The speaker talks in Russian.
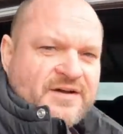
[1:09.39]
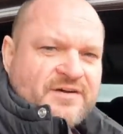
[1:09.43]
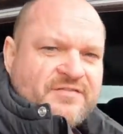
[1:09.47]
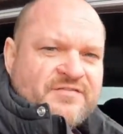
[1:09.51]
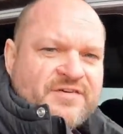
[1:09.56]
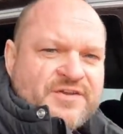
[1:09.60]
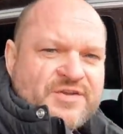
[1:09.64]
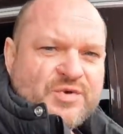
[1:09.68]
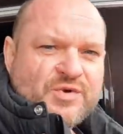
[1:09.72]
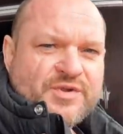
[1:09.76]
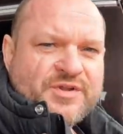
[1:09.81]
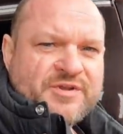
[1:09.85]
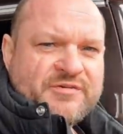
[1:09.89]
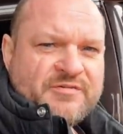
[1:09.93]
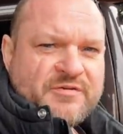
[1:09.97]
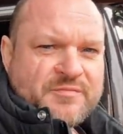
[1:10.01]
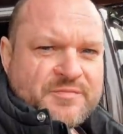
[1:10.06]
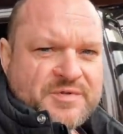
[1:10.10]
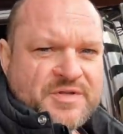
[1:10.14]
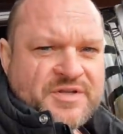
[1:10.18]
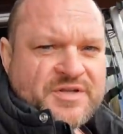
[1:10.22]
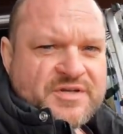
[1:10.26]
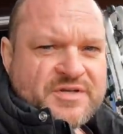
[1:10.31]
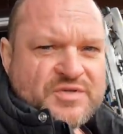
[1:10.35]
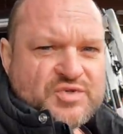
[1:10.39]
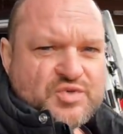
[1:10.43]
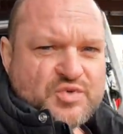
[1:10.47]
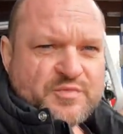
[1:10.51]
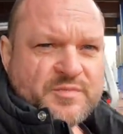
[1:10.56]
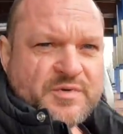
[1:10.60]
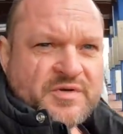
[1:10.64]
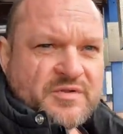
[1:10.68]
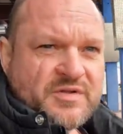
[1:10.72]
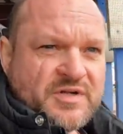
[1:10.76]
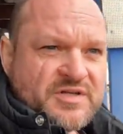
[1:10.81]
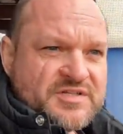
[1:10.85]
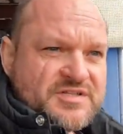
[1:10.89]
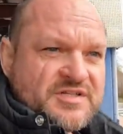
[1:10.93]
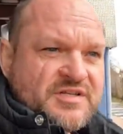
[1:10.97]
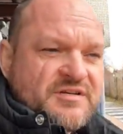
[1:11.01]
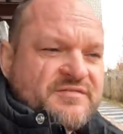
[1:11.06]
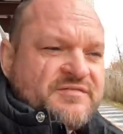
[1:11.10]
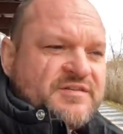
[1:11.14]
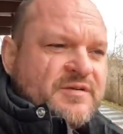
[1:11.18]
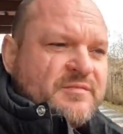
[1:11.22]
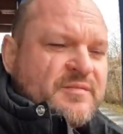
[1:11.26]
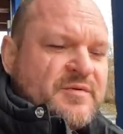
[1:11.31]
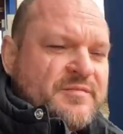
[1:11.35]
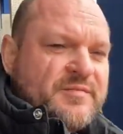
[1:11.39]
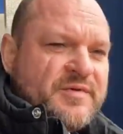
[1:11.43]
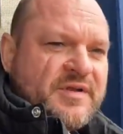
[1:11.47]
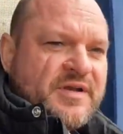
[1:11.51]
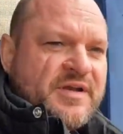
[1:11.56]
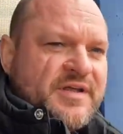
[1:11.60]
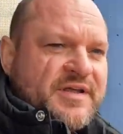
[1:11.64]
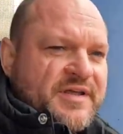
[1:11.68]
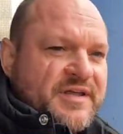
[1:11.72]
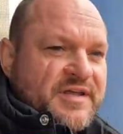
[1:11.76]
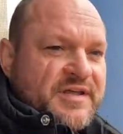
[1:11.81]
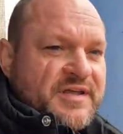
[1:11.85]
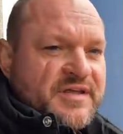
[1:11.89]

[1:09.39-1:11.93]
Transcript: выдергиваем такие супер классные автомобили